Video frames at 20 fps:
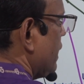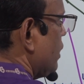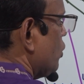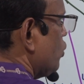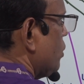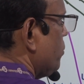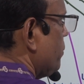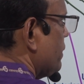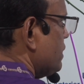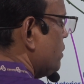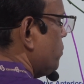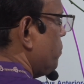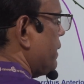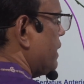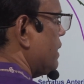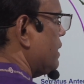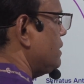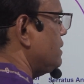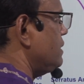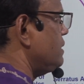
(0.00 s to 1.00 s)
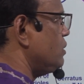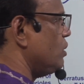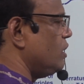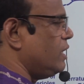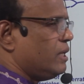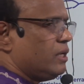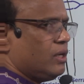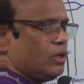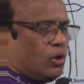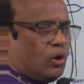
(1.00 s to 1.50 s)
ডেলটয়েড মাসে প্যারালাইসিস হলে
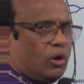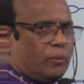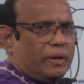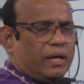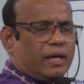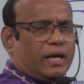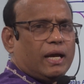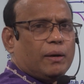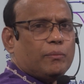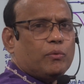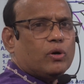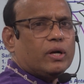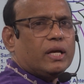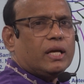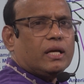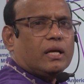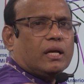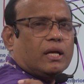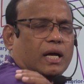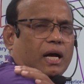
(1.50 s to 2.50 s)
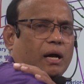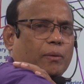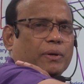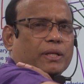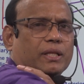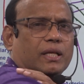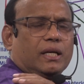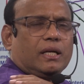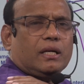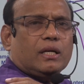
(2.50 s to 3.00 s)
হবে এবং
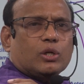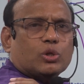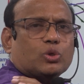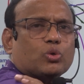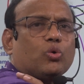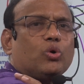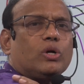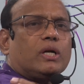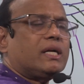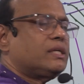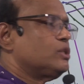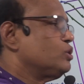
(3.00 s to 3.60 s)
আমাদের শোল্ডার